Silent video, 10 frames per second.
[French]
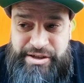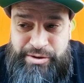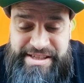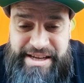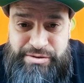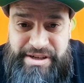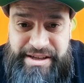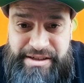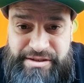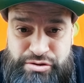qui ont été annulés,
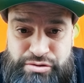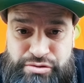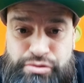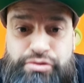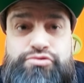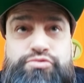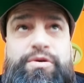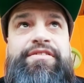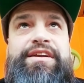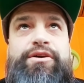hein. surtout
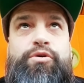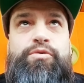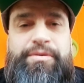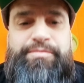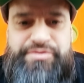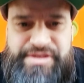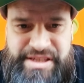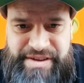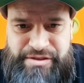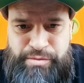avec les groupes en plus qui
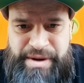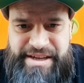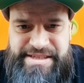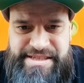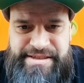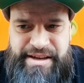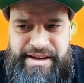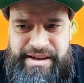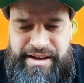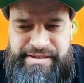viennent de par ici.
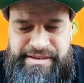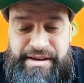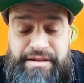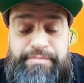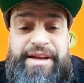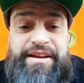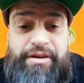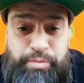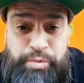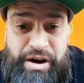Hein. Mais quand
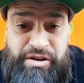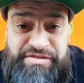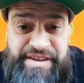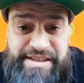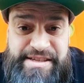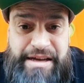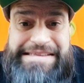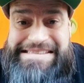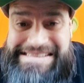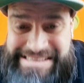on pourra refaire ça,
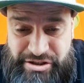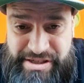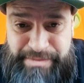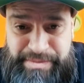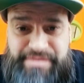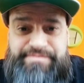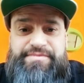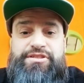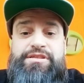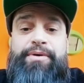ça je sais pas.
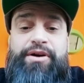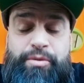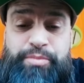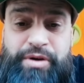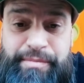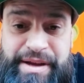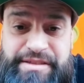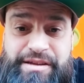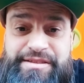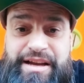Je sais pas quand on pourra mettre
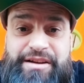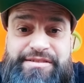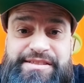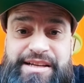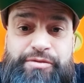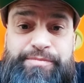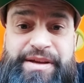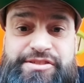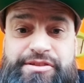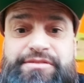30, 40, 50
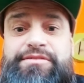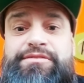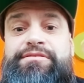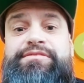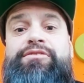personnes euh, dans le